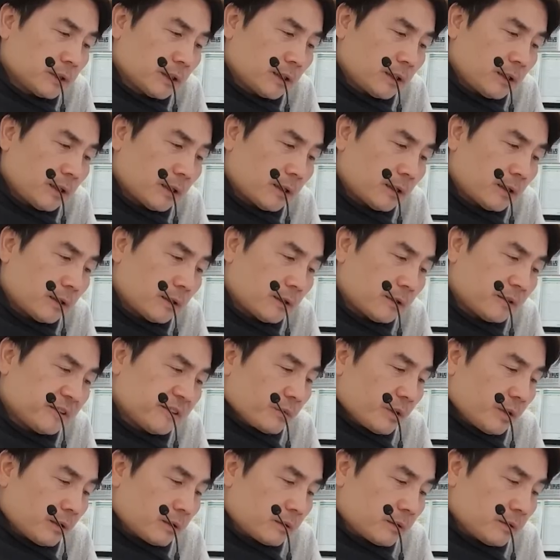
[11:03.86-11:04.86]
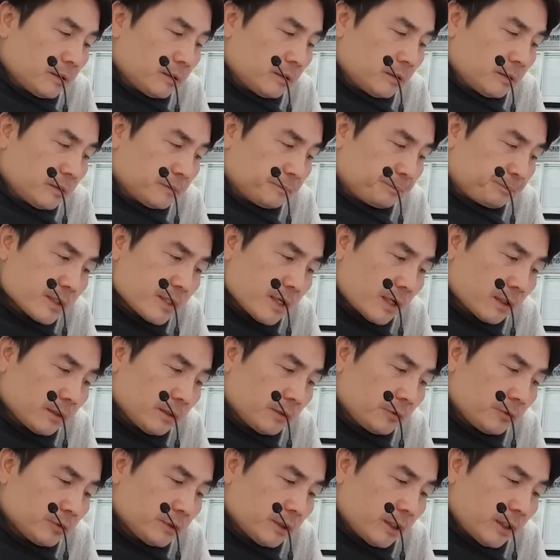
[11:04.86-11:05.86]
생각하는 그 장기
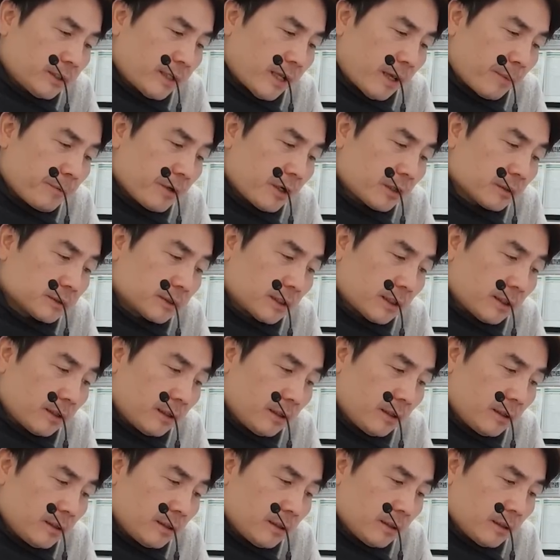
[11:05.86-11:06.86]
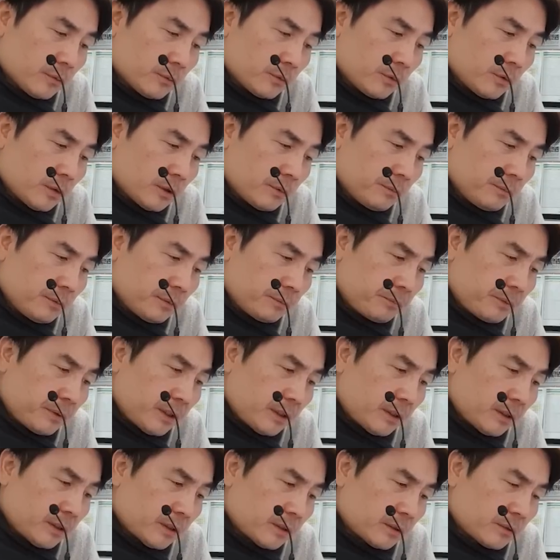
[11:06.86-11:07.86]
투자의 대명사 워런
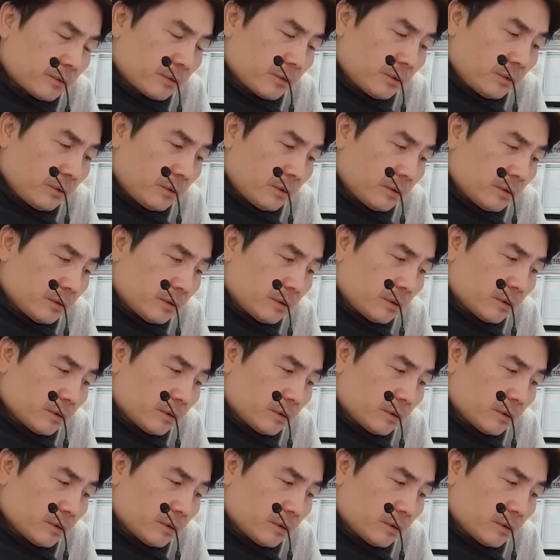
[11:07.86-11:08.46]
버핏도